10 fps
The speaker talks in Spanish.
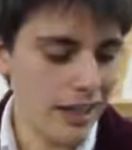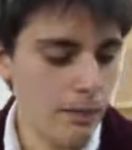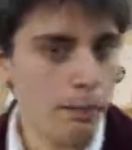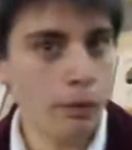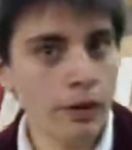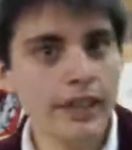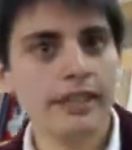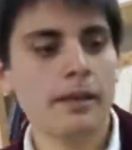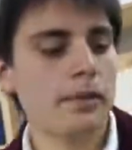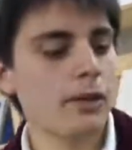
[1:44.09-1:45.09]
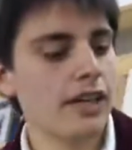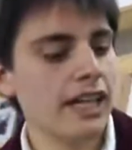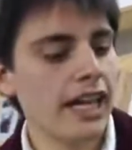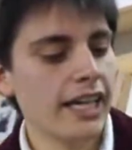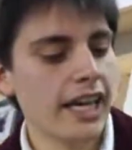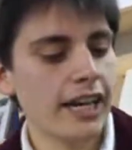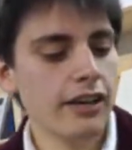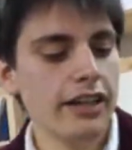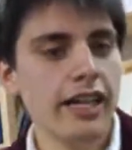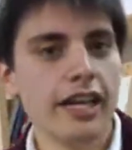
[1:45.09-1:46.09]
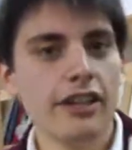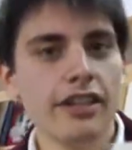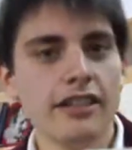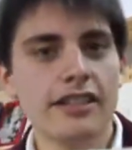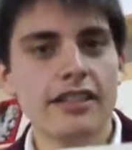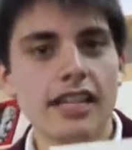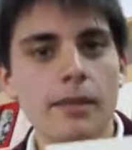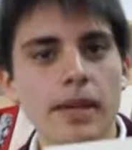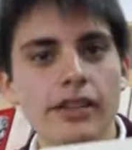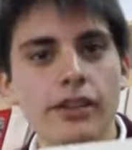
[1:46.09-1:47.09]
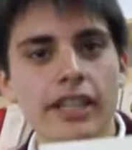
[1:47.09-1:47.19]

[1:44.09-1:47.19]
la poeta peruana Ana Carolina Quiñones Salpietro,